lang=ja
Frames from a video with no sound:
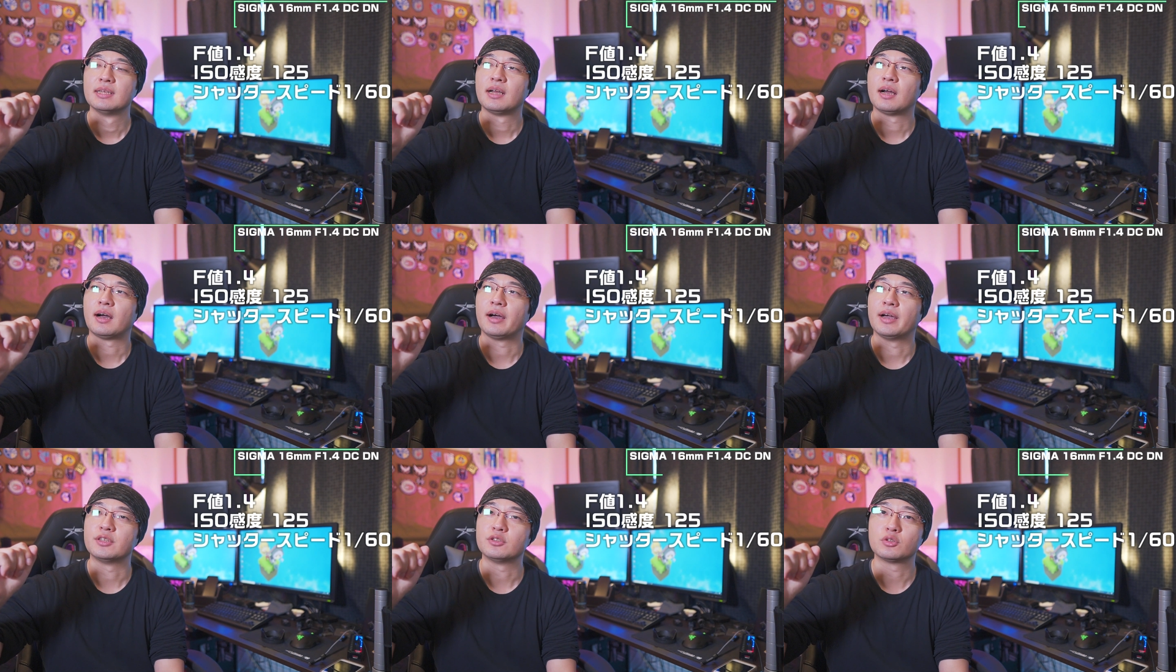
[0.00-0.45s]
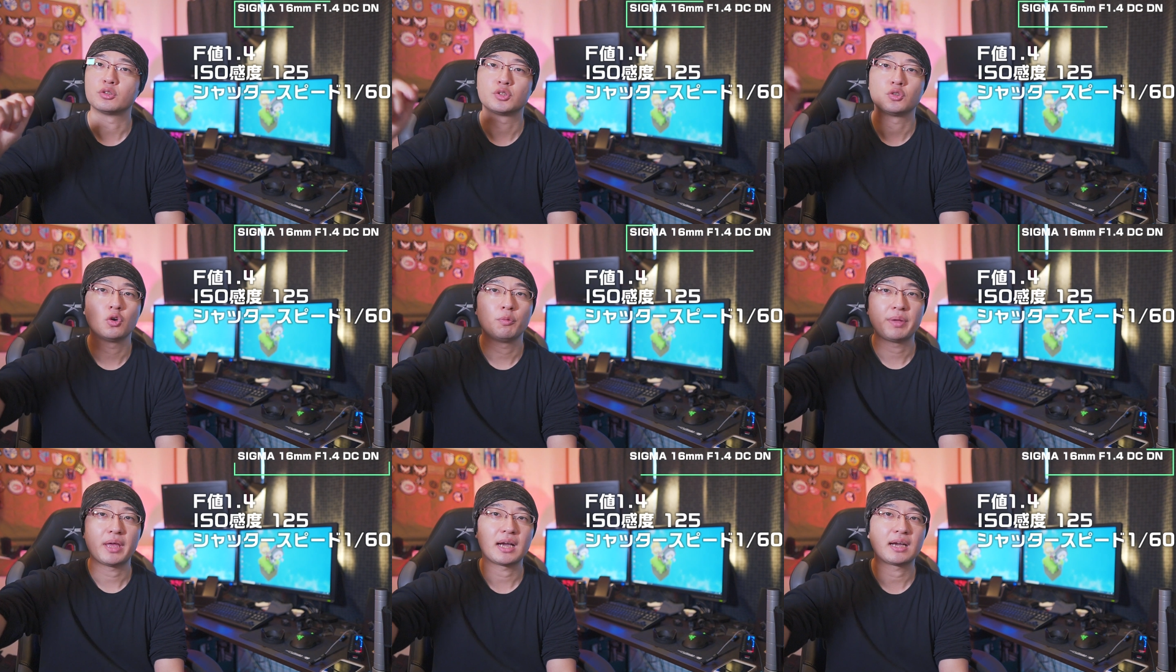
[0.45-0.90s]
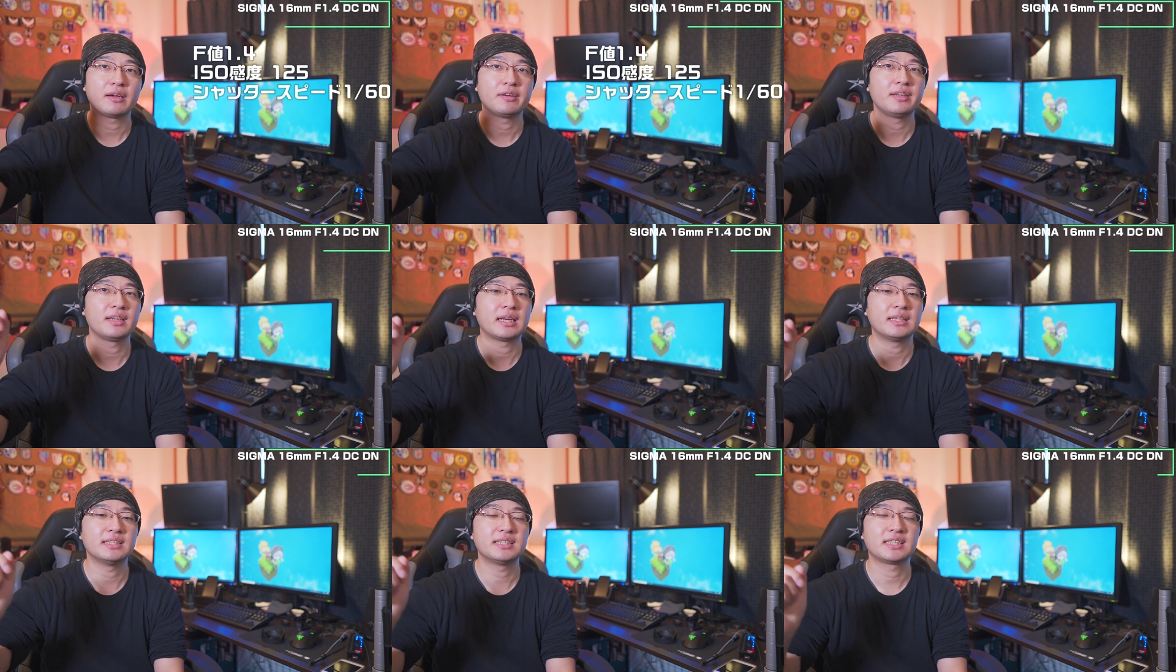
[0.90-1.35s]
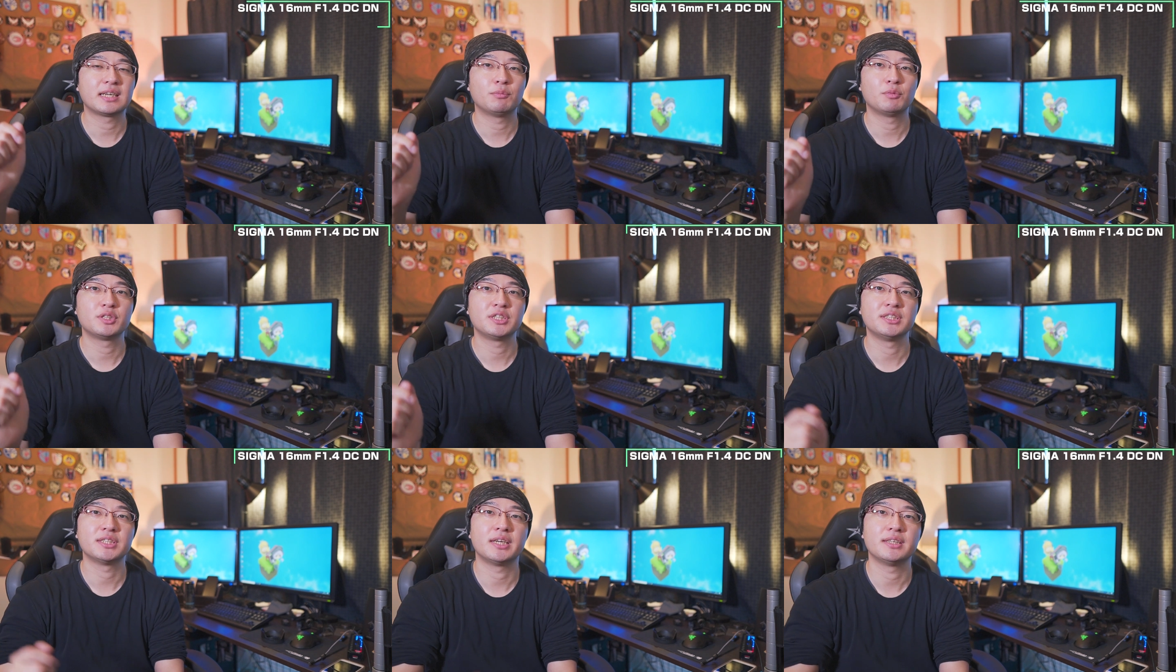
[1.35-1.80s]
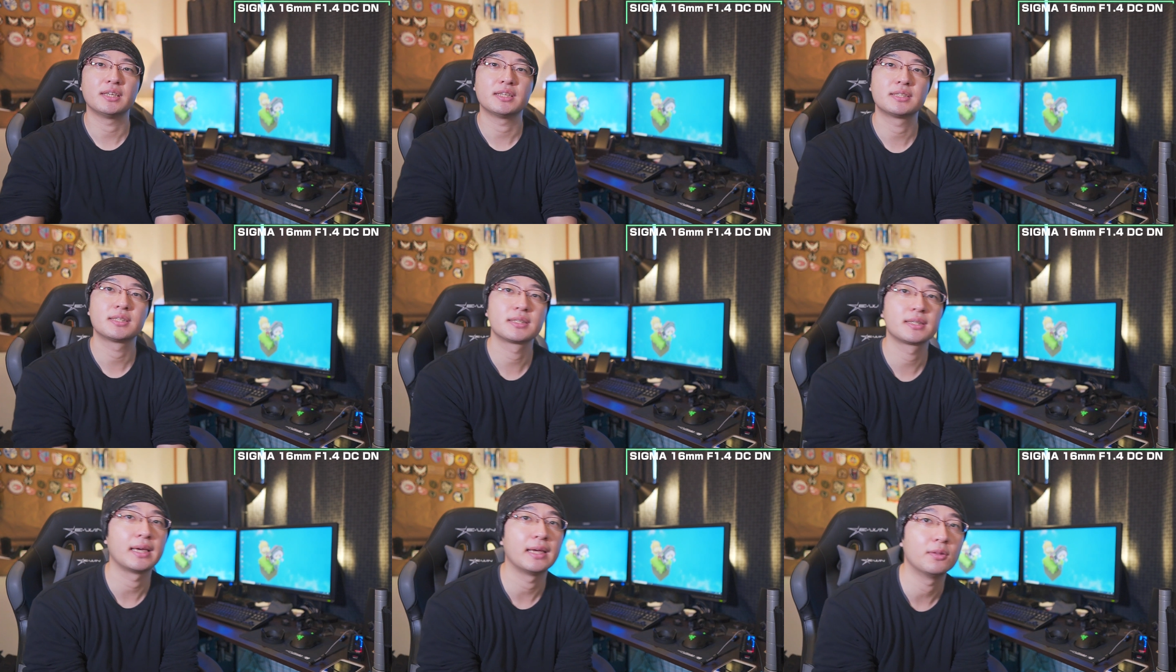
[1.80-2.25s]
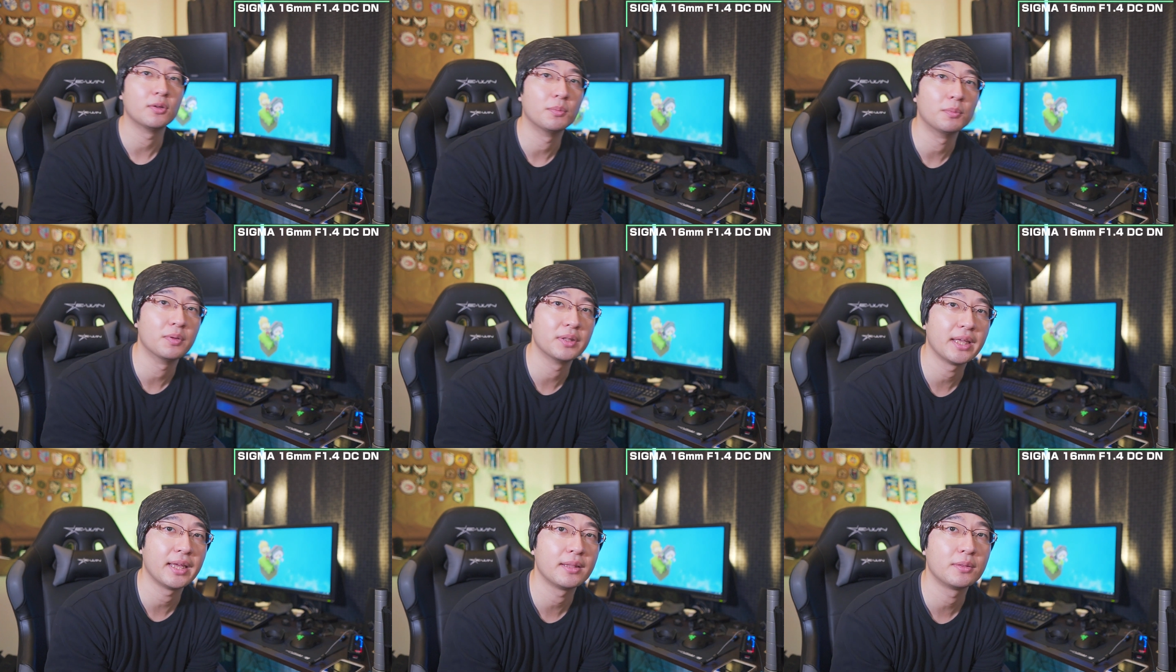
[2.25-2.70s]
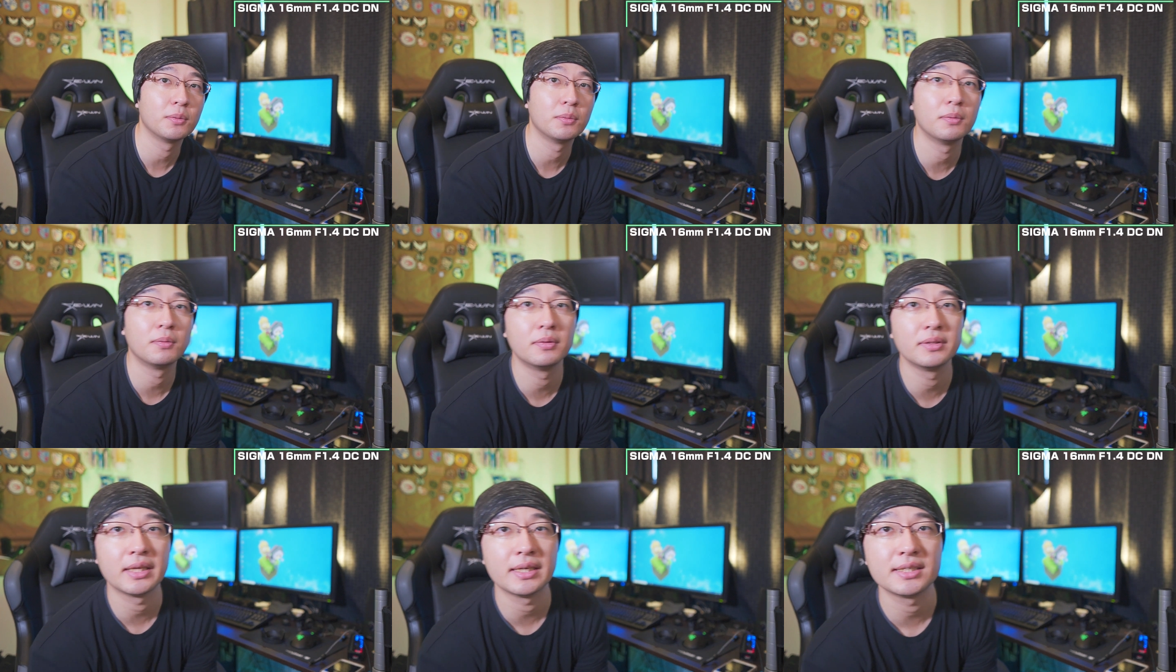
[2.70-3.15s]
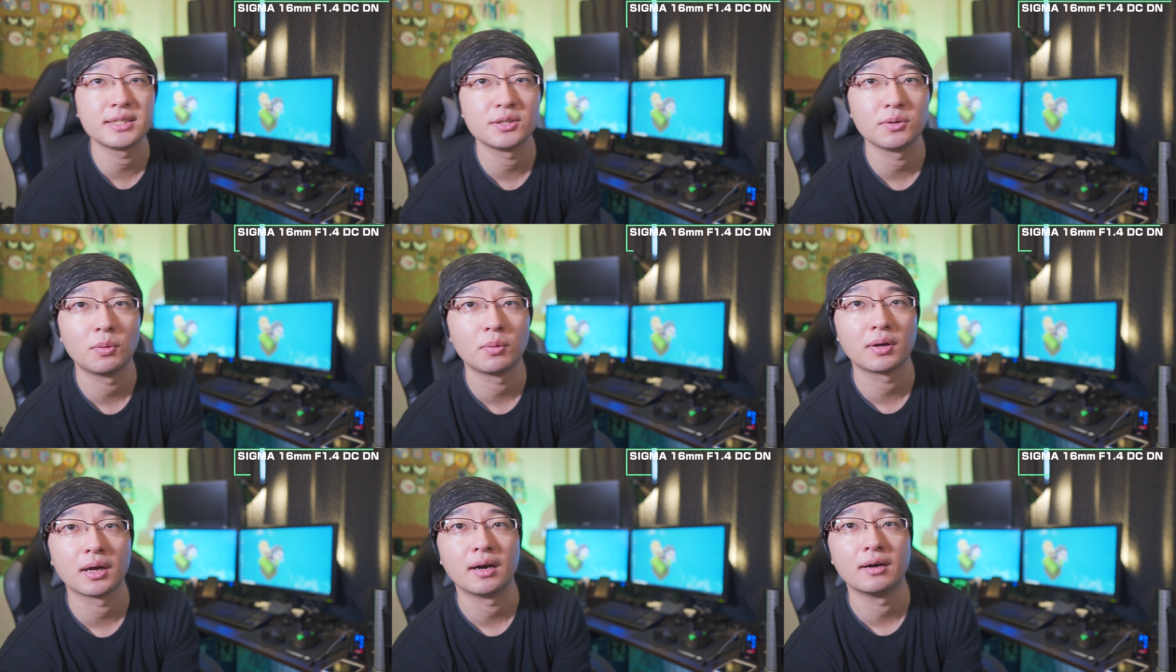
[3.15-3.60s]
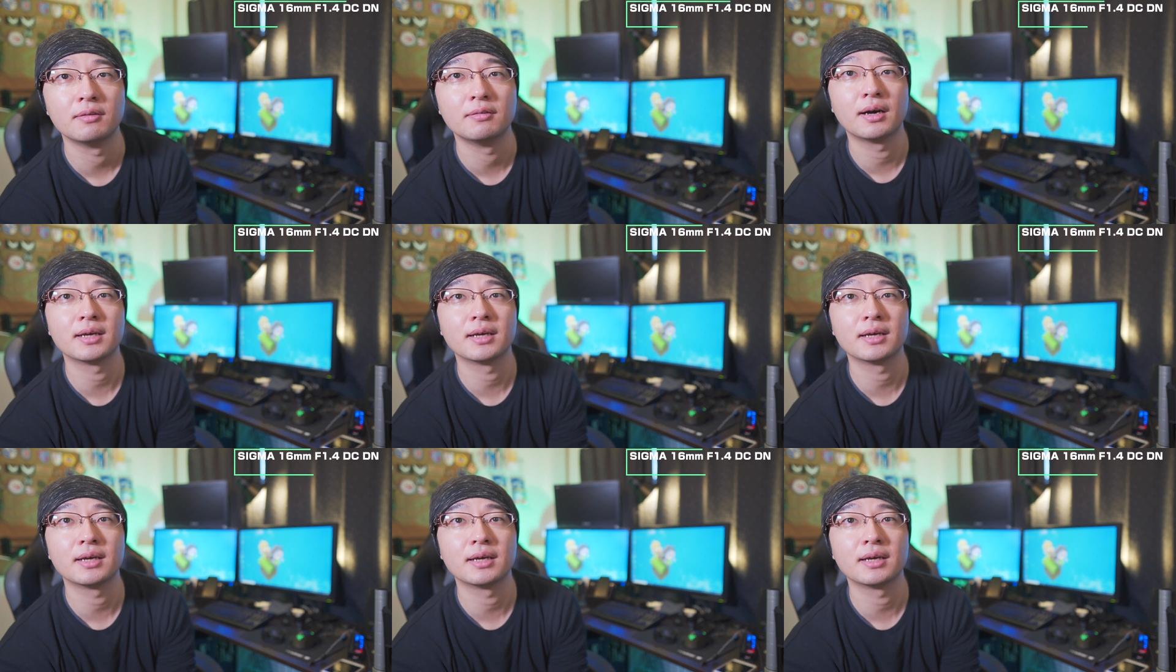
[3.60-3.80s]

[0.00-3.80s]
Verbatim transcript: はい、ちょっと照明明るい感じかもしれないですけどもね、どうでしょうか。